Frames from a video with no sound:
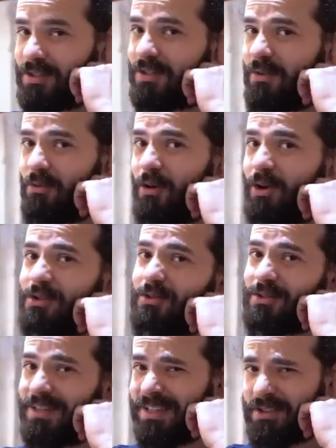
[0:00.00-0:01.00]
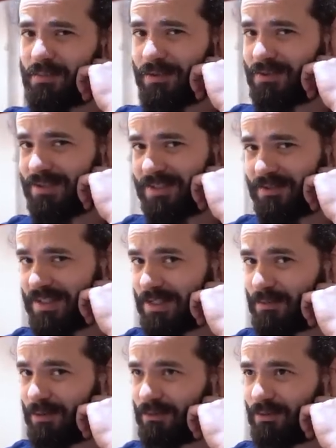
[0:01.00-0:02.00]
são oito cilindros produzindo
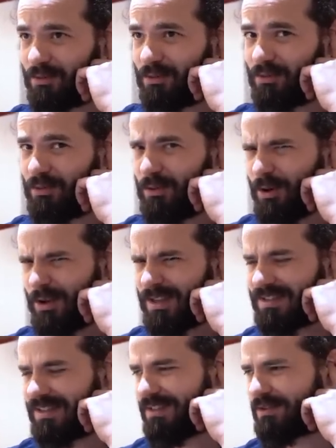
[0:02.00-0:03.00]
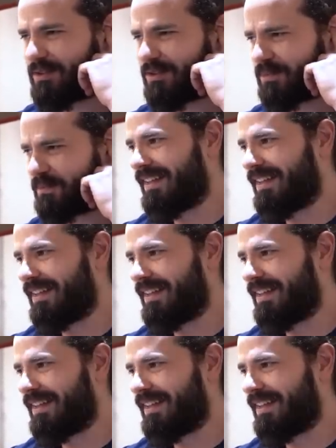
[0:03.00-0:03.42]
6,2 litros.